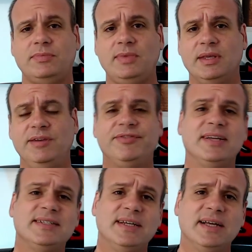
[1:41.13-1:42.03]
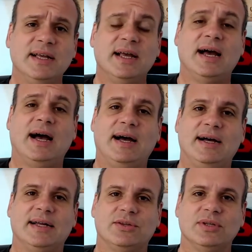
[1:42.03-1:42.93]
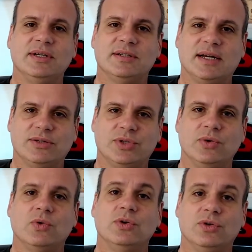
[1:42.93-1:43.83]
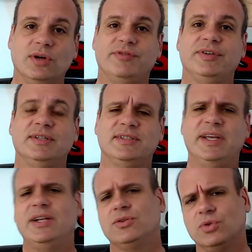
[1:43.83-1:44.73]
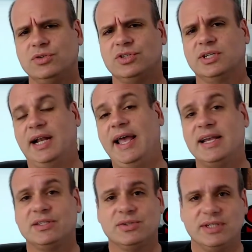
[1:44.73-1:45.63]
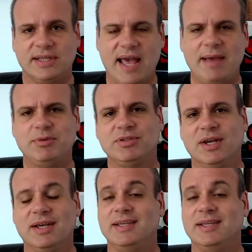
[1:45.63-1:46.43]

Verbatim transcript: e fazer ah, a, todo o seu controle financeiro, todos os créditos e débitos.